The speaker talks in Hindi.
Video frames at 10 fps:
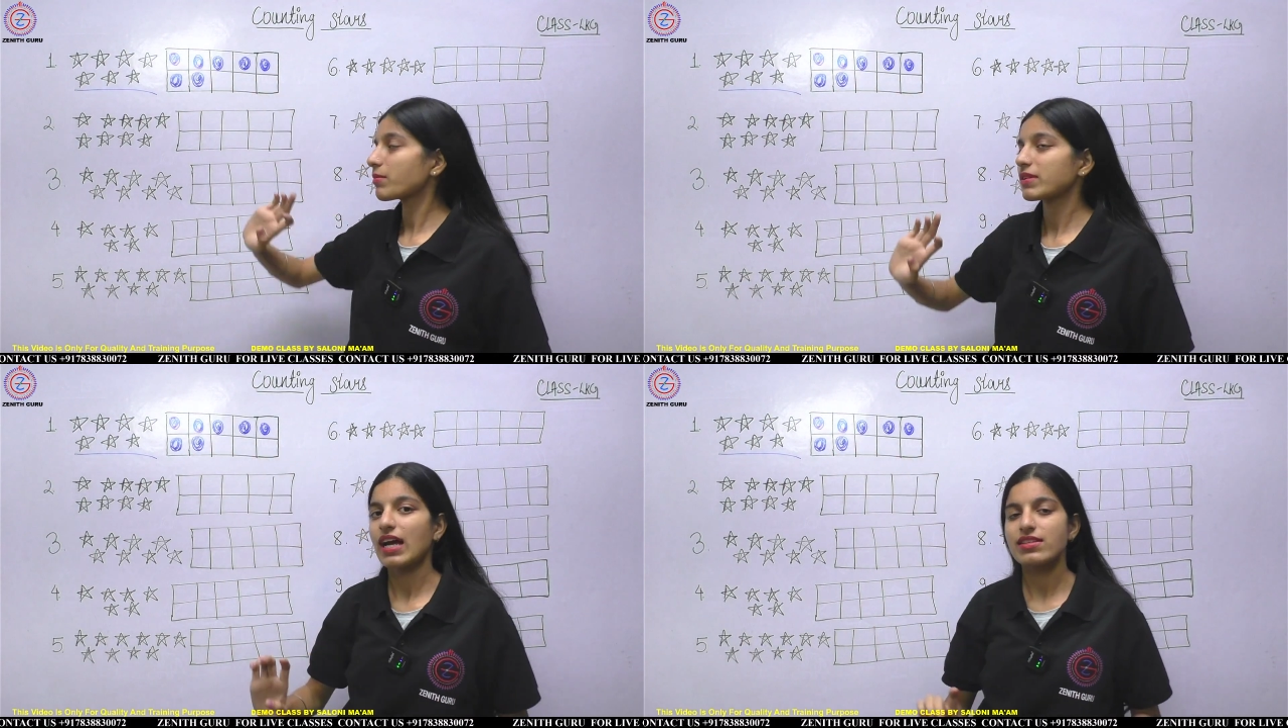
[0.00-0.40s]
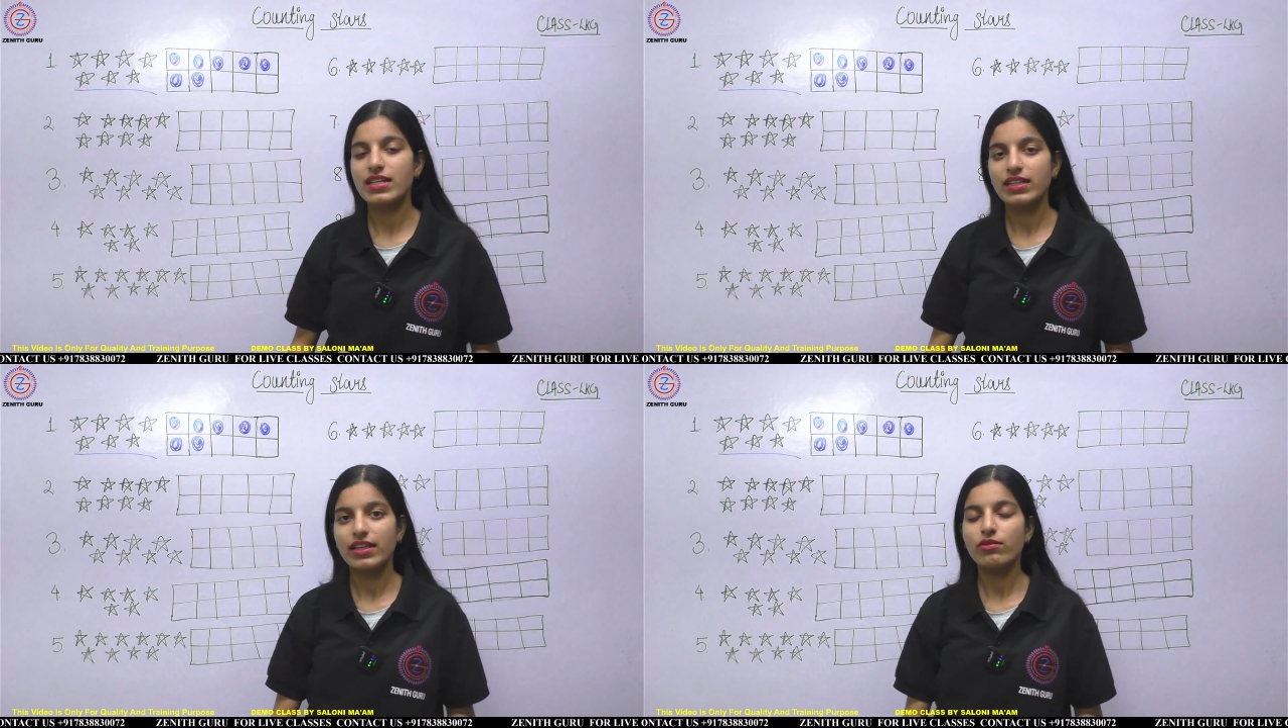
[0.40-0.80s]
बता
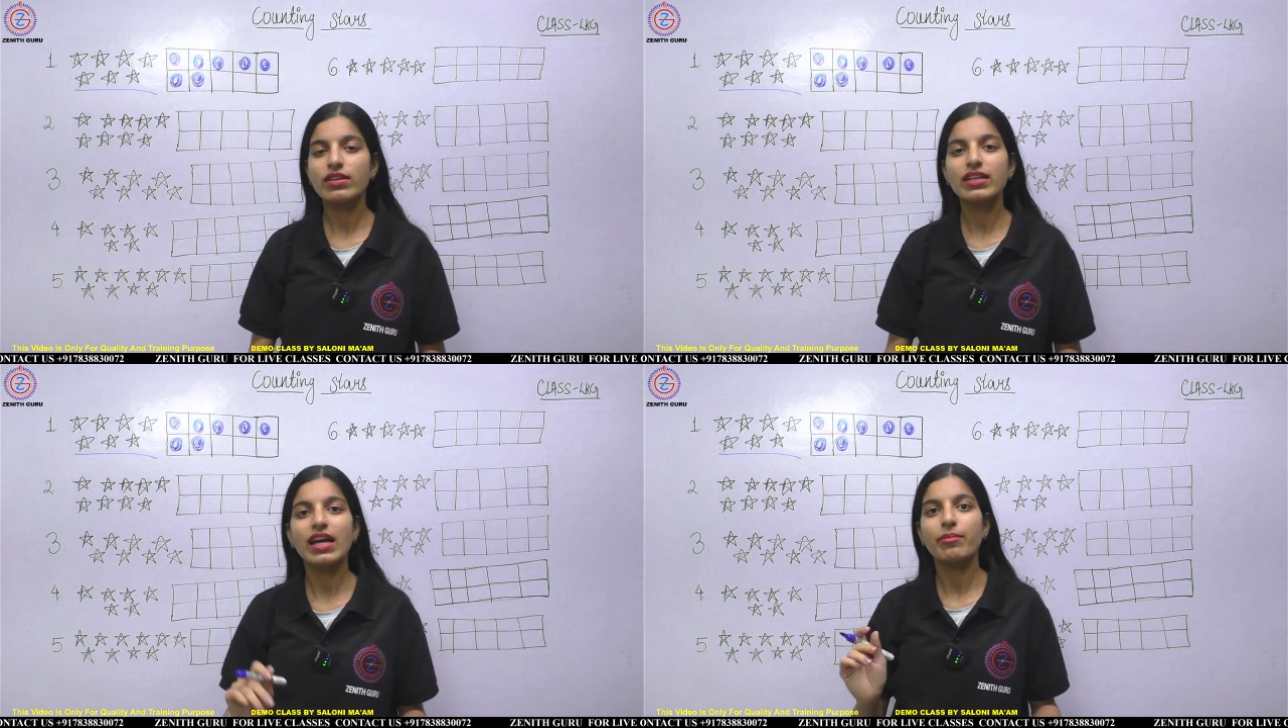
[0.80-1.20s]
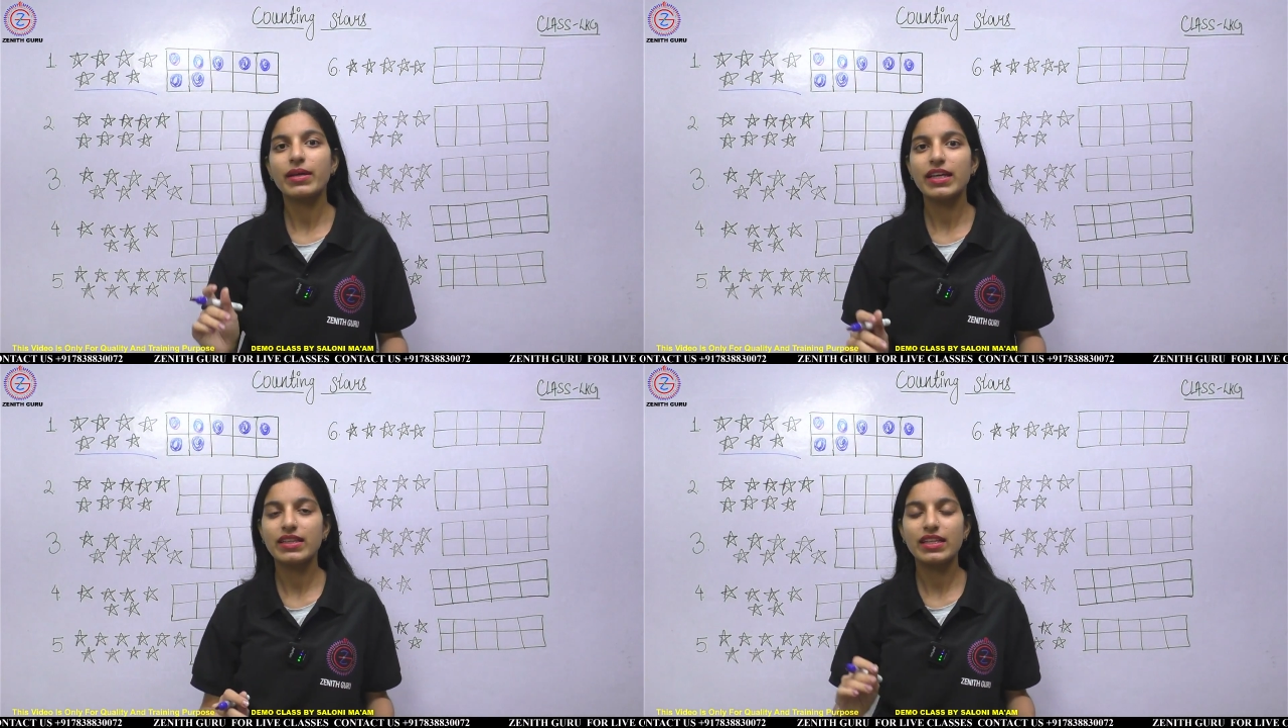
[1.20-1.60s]
सकते हो कि यहाँ पे
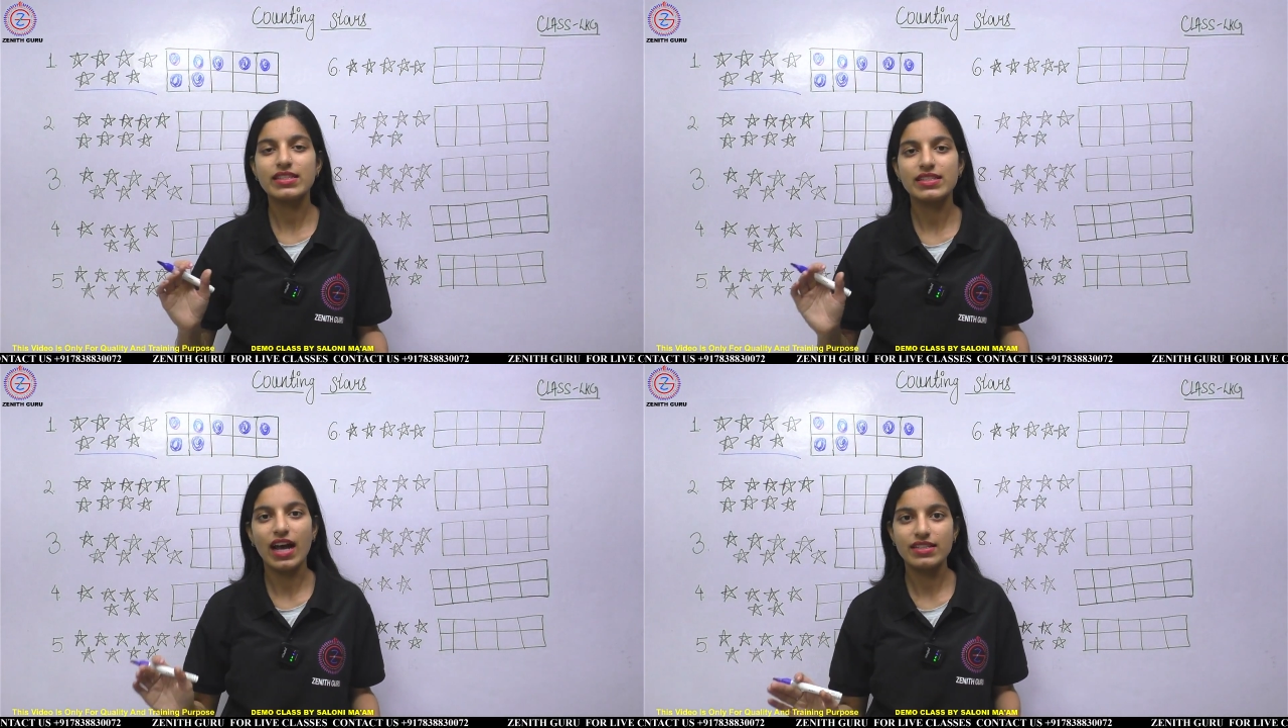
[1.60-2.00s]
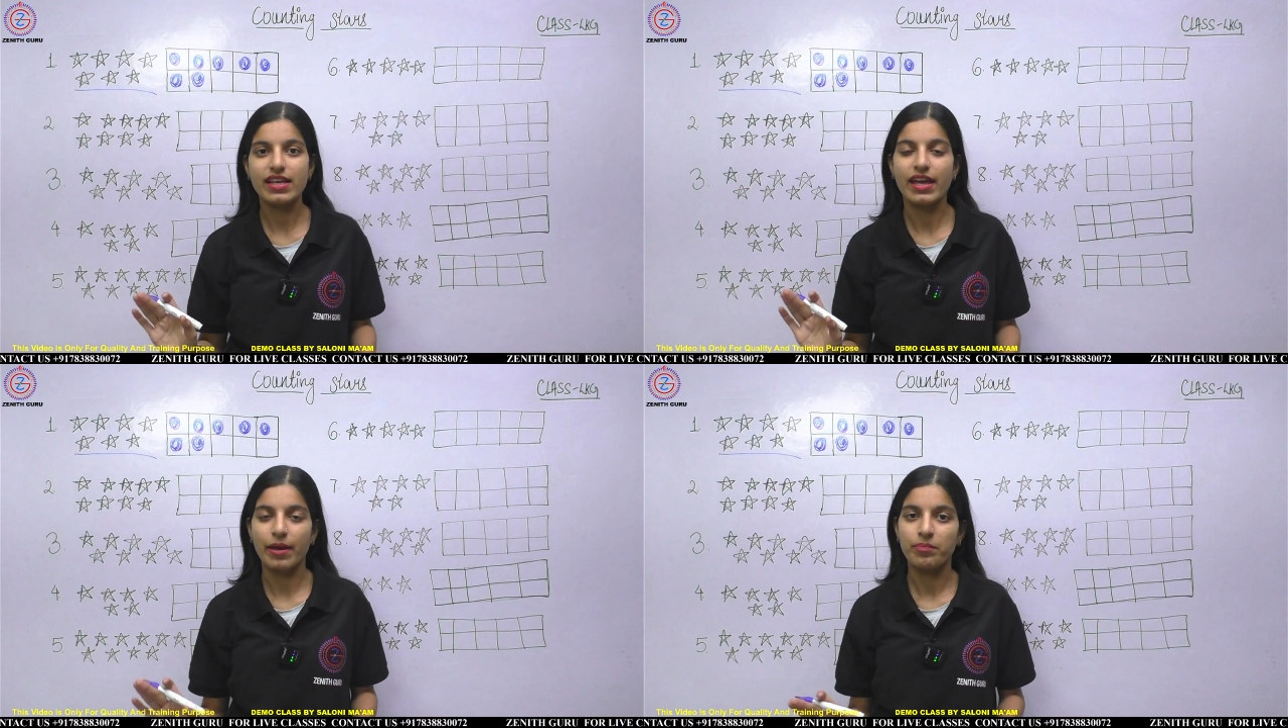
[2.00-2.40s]
कितने स्टार्स हैं